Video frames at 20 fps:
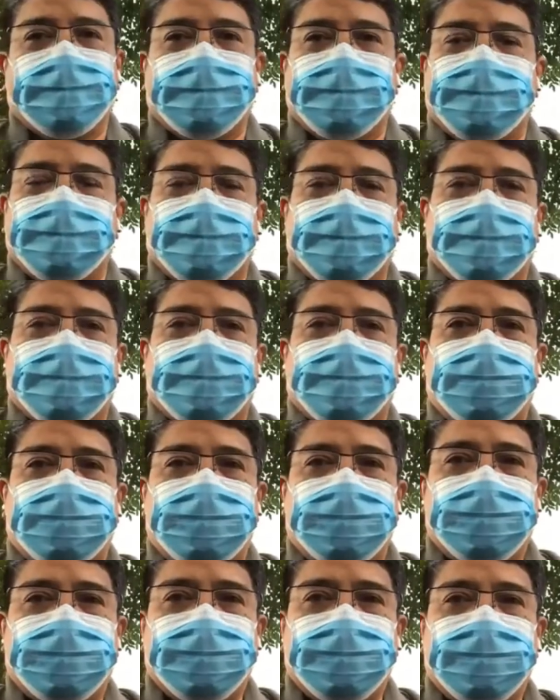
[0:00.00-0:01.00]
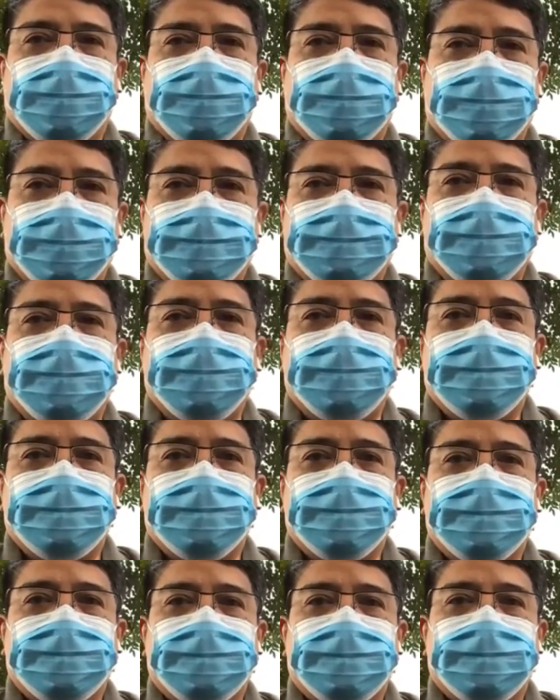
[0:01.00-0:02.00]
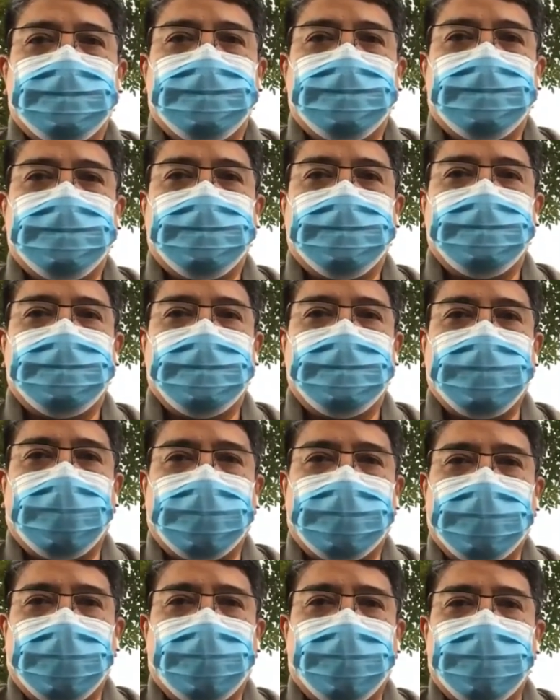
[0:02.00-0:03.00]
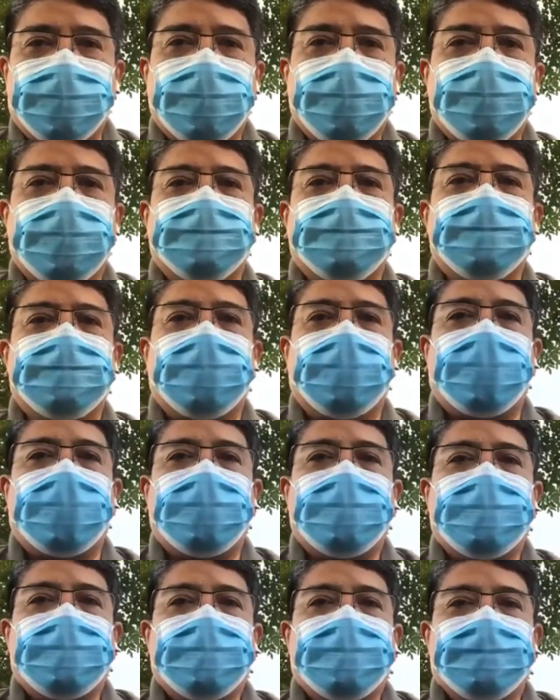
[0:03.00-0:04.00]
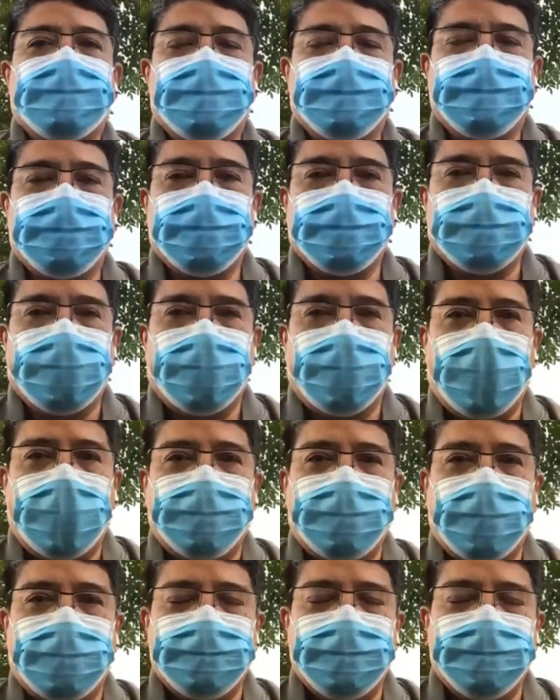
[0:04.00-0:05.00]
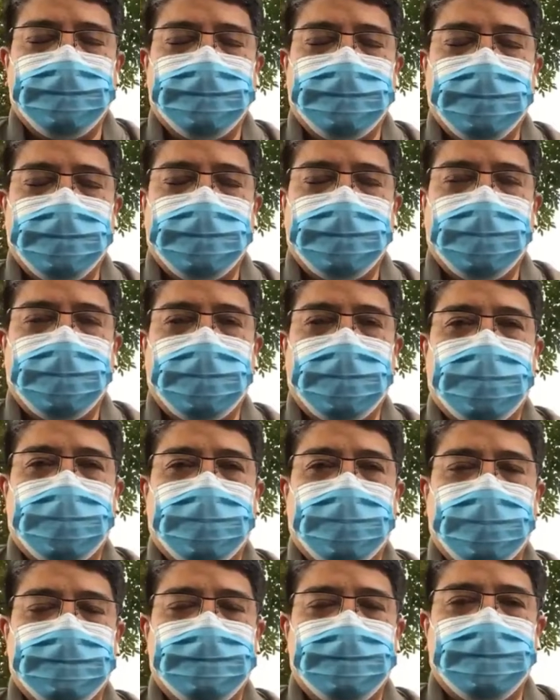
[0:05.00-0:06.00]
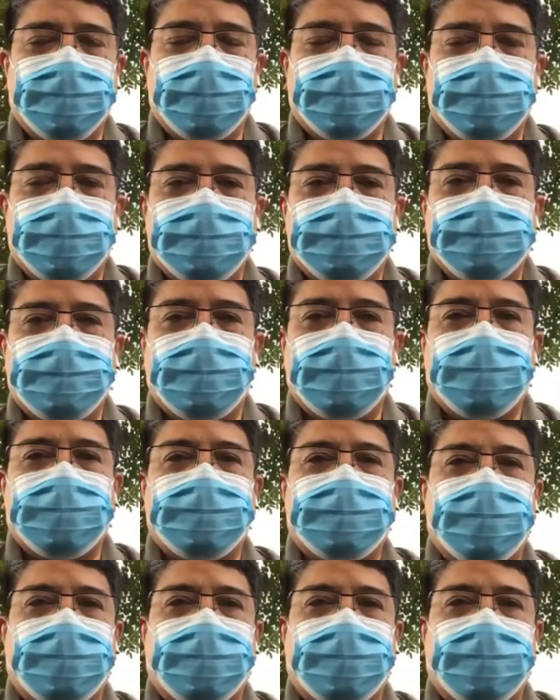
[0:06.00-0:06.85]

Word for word: itu pun tidak ada orang yang bisa memberitahu apa mimpinya Nebukadnezar dan apa artinya